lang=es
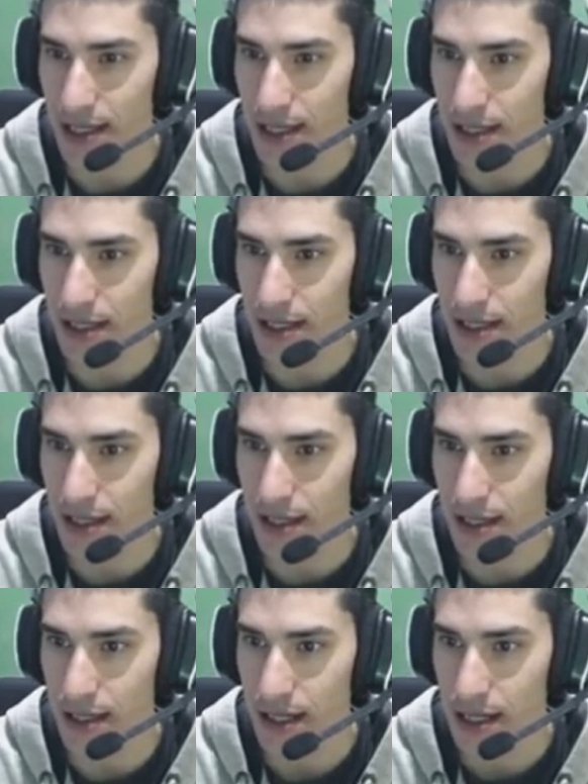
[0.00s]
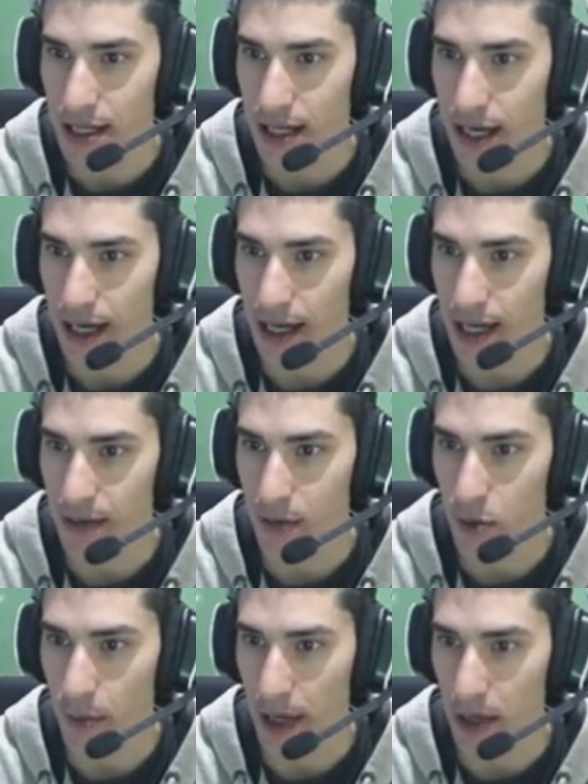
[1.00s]
Eh quién
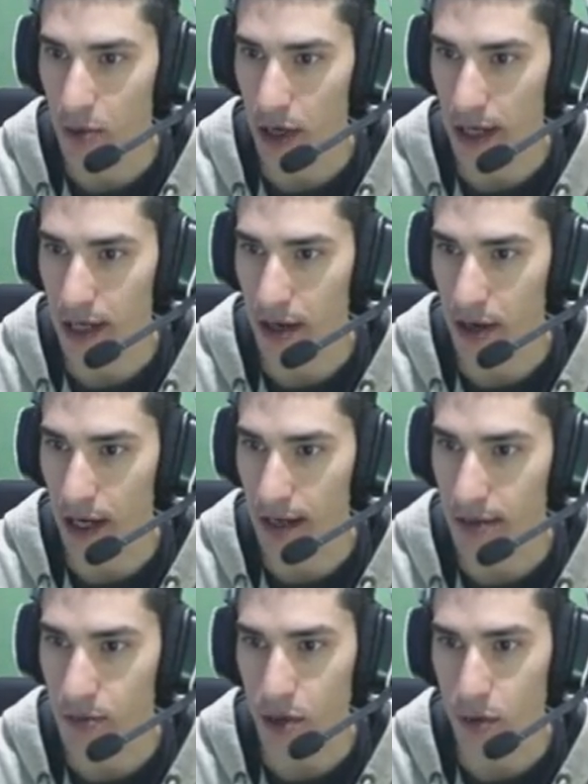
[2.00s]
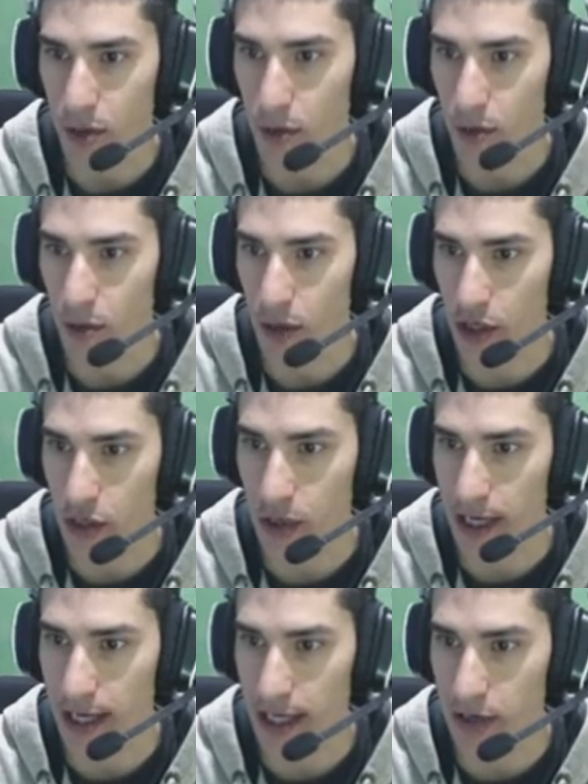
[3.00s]
habíamos parado por aquí ahora? Bueno, bueno, bueno, bueno, que se nos
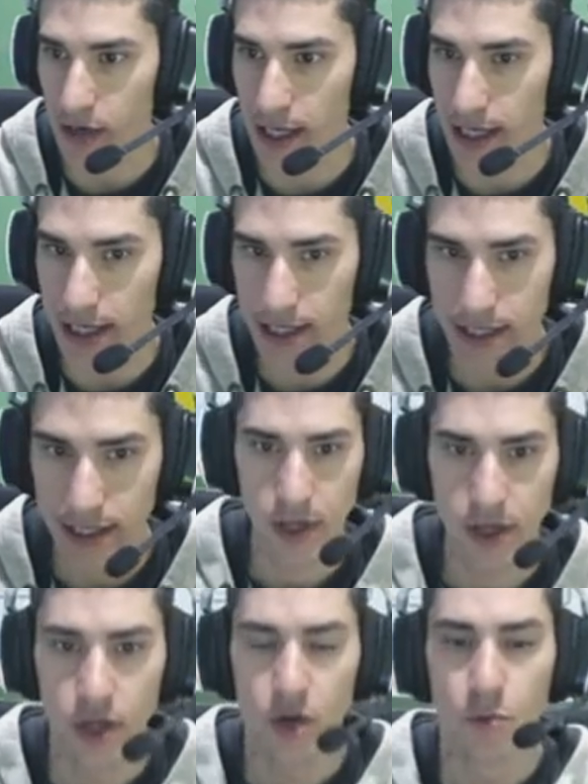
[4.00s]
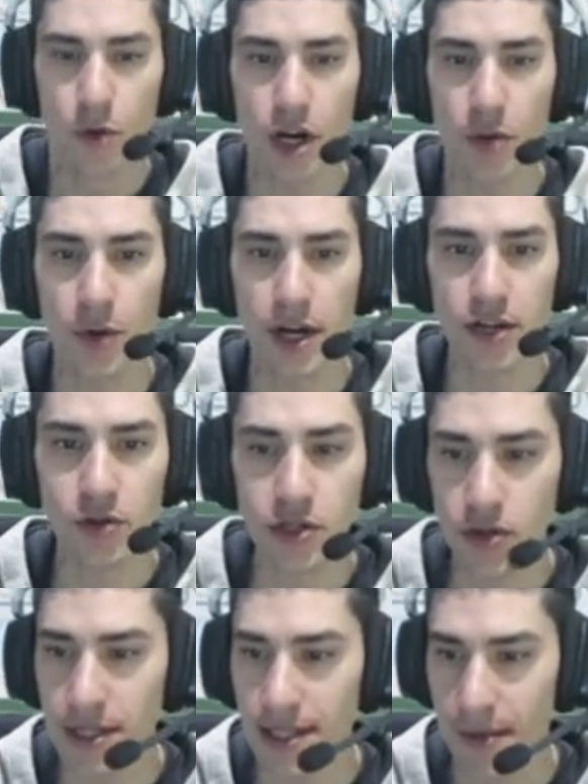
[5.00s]
lía, que se nos lía Bueno, pues
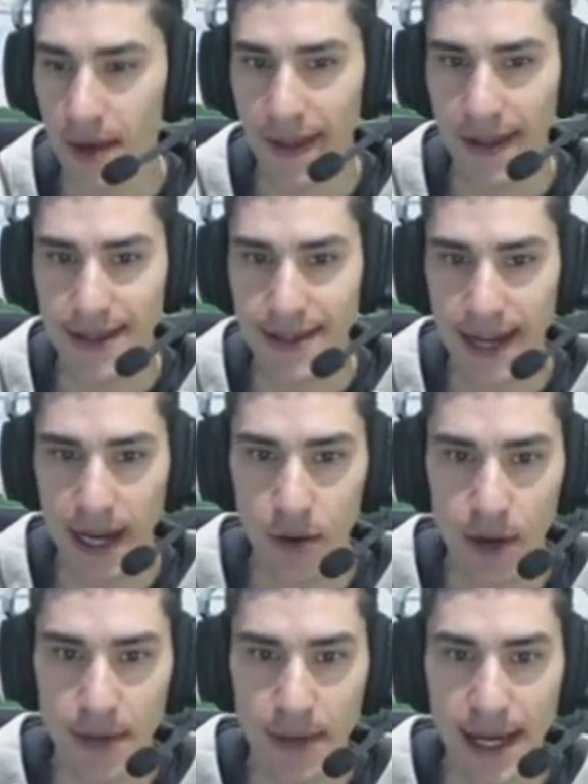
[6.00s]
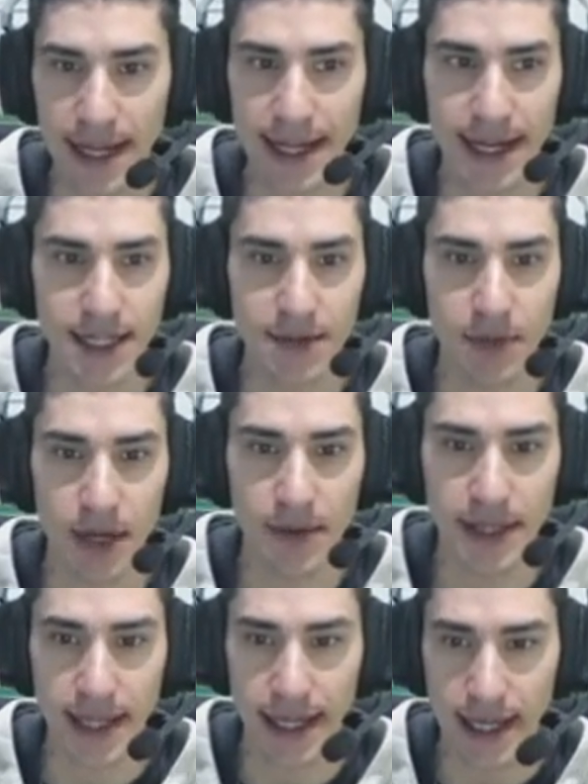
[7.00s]
resuelto el tema del, del agua, ¿vale? Era
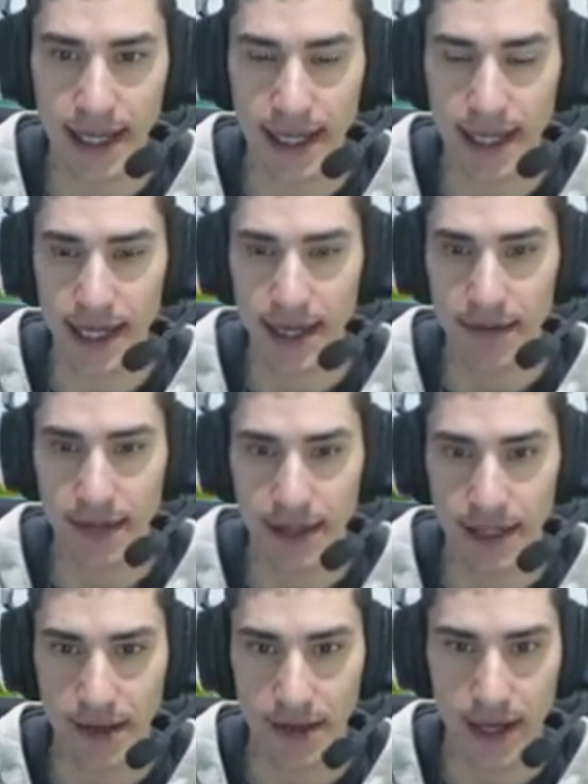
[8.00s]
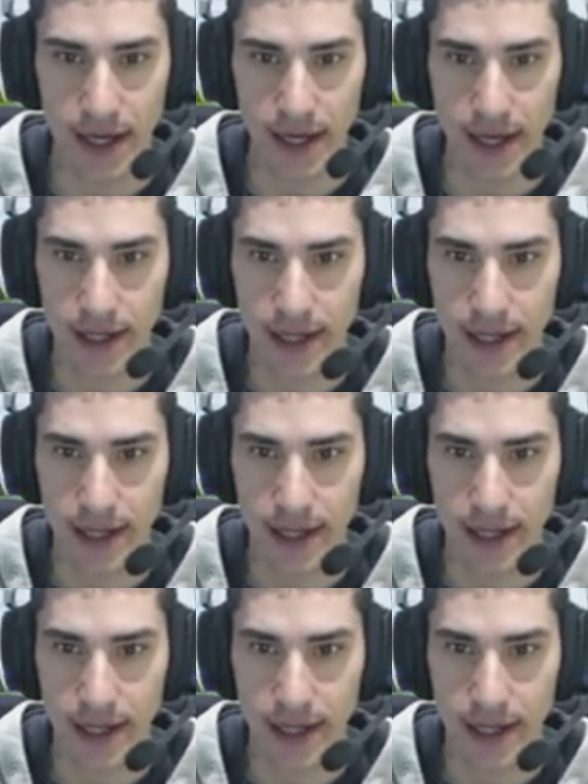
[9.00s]
simplemente que, que le faltaba...